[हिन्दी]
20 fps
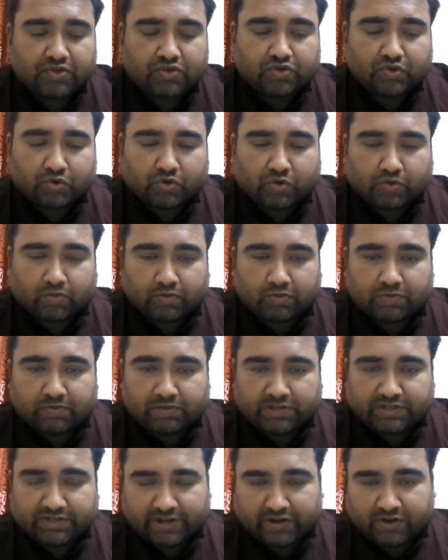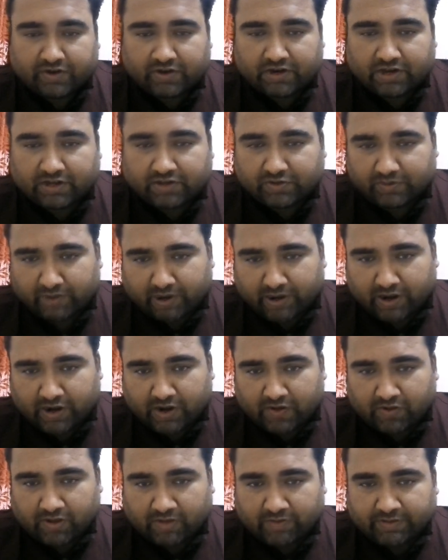जो कुमुद मिश्रा और राजकुमार
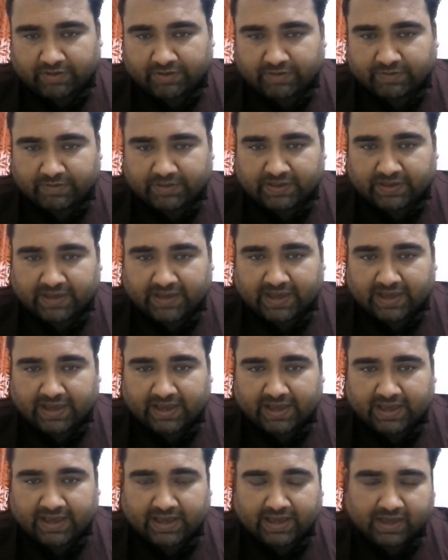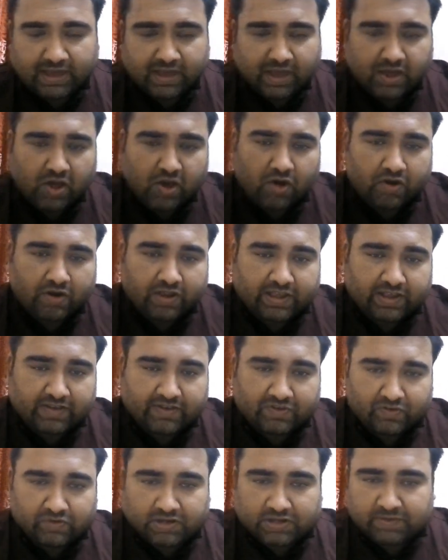राव के बीच में दिखाया गया है और कैसे
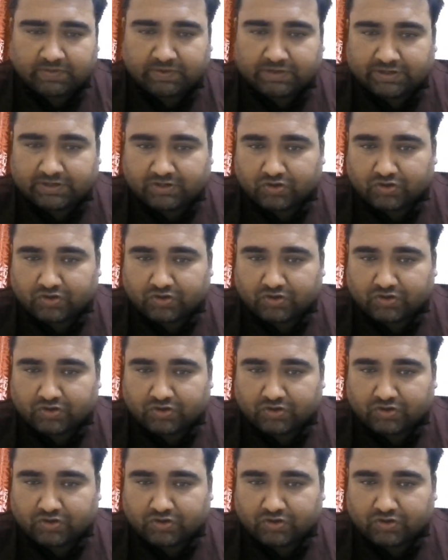उनके बीच